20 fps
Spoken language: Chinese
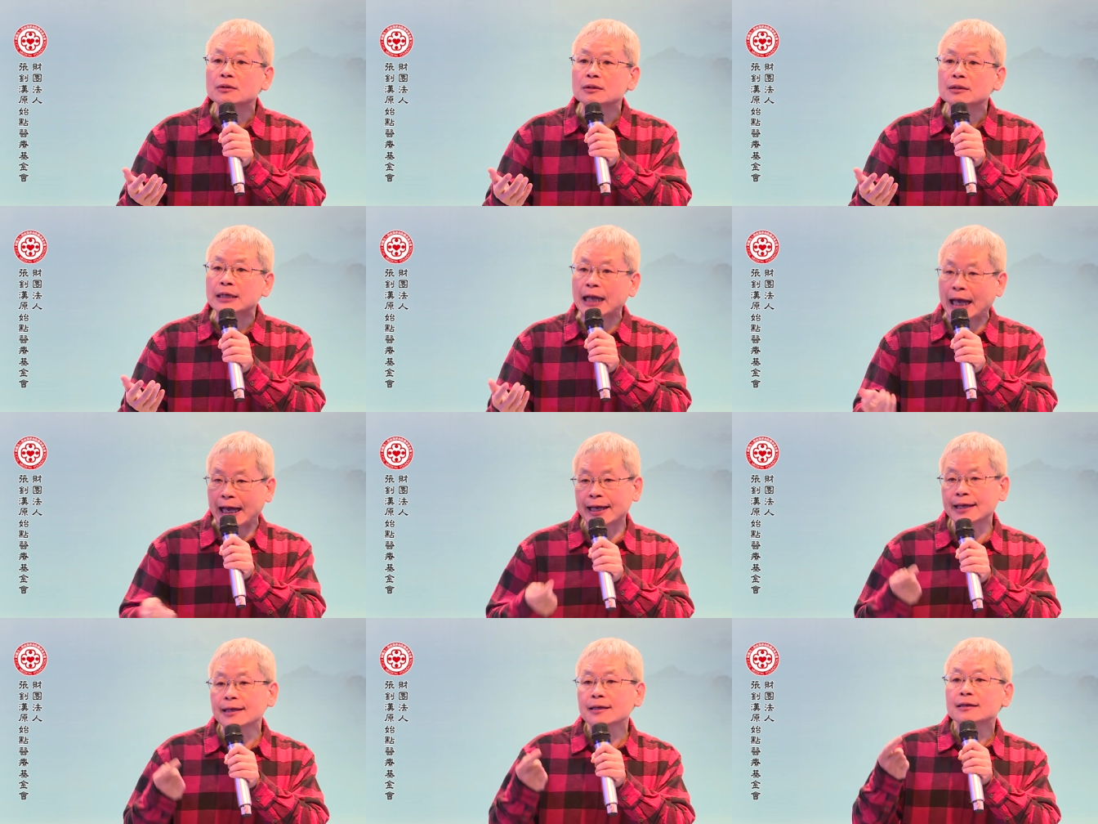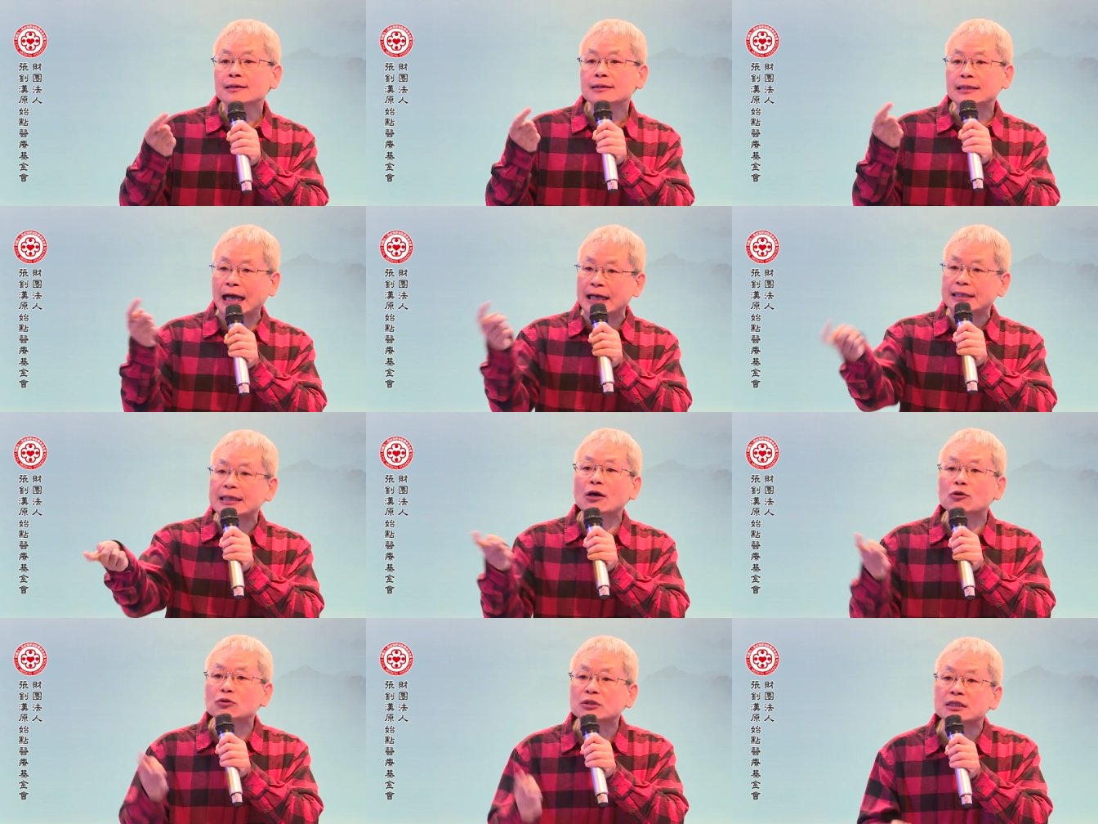来达
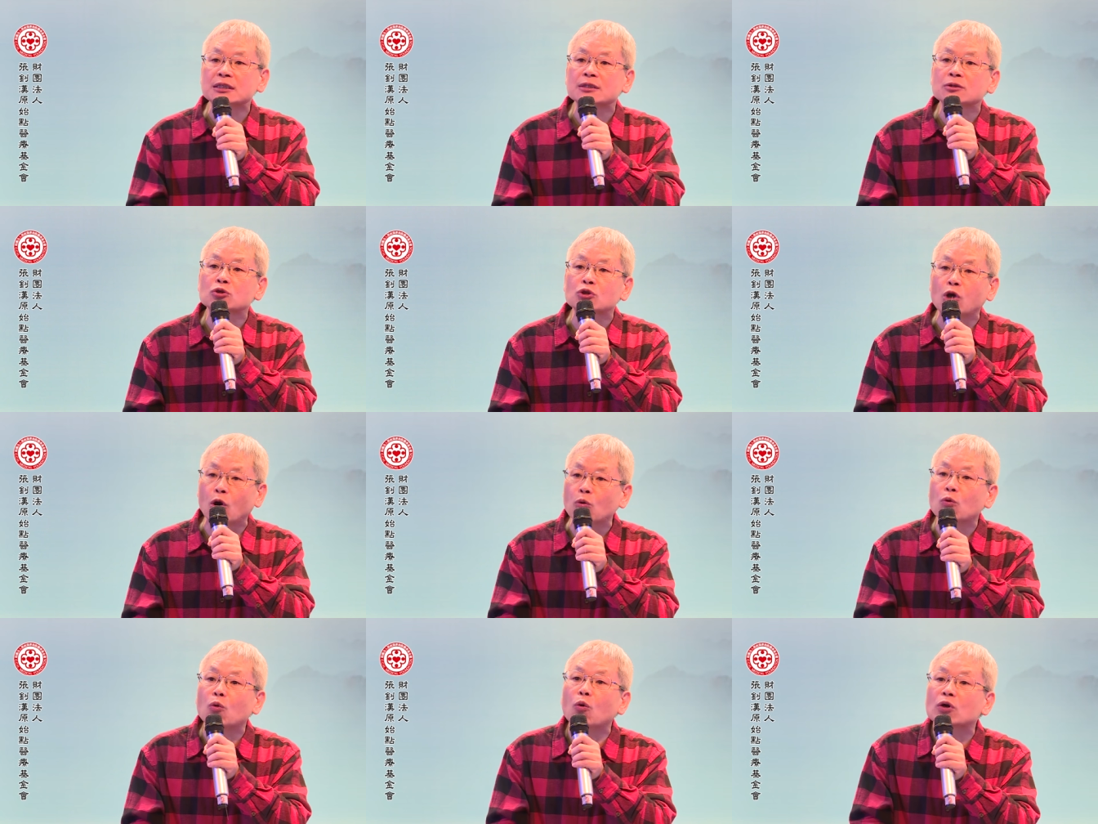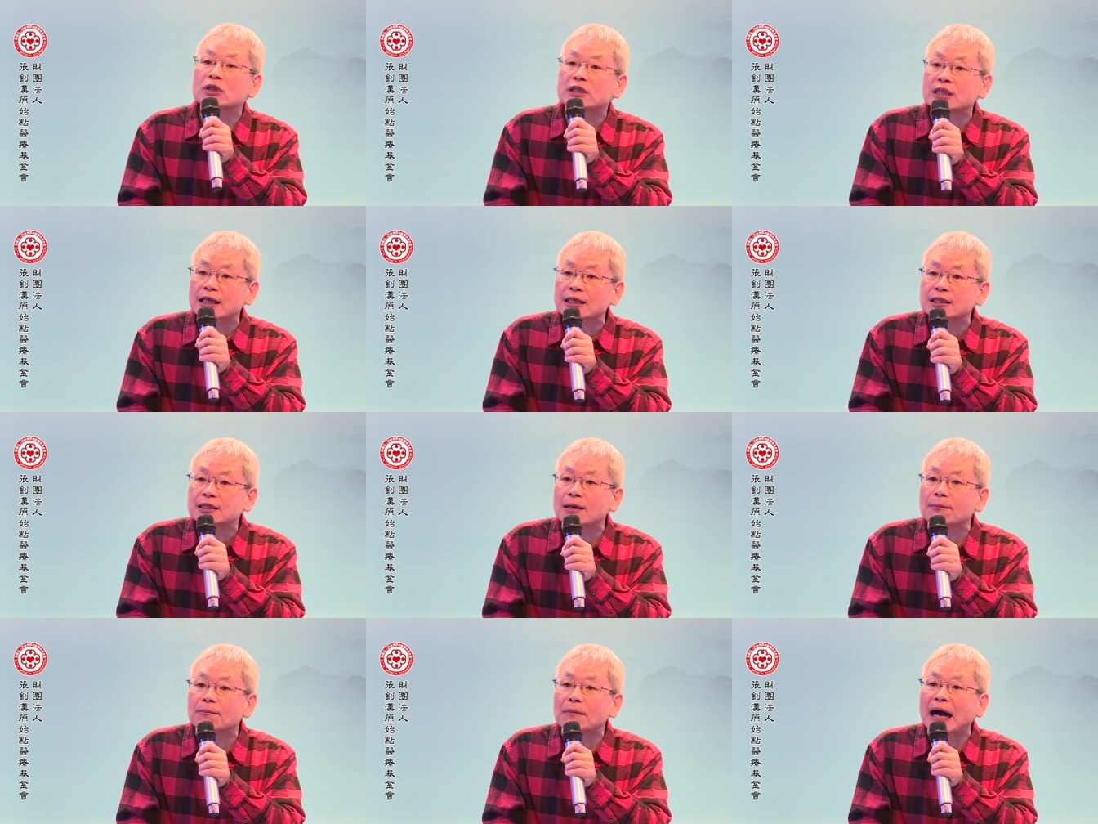到从国结
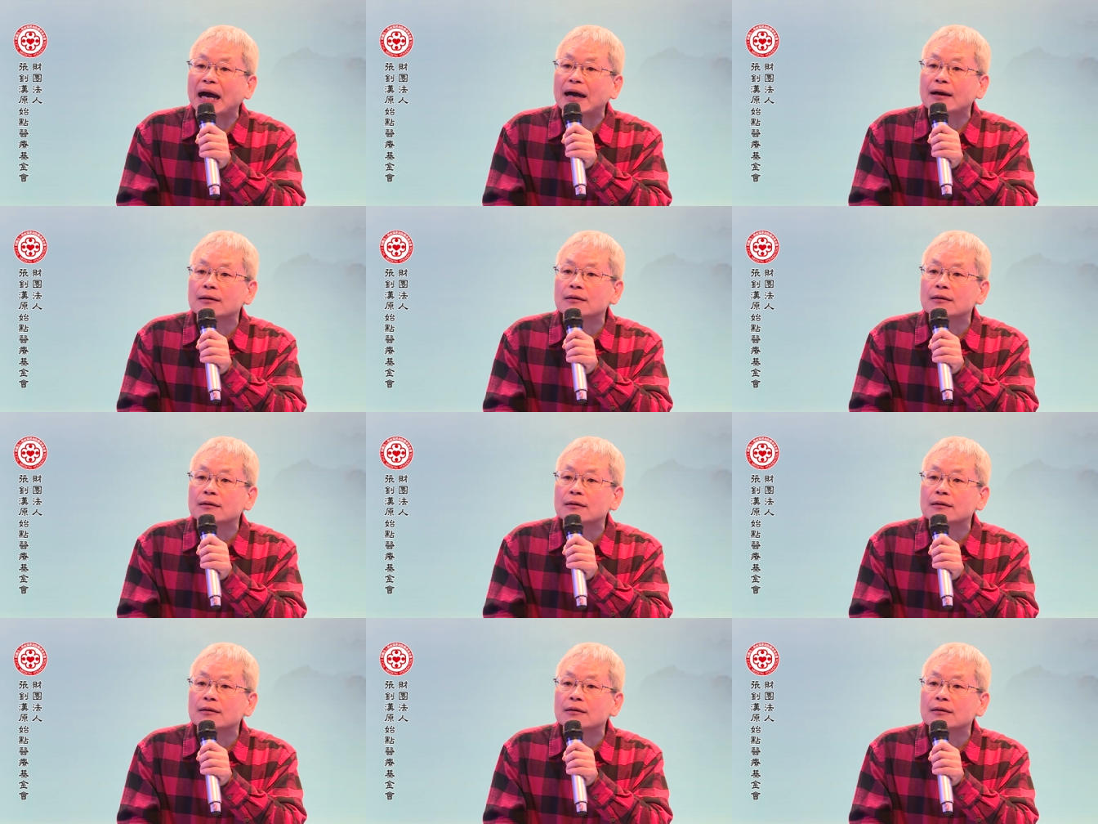症嘛，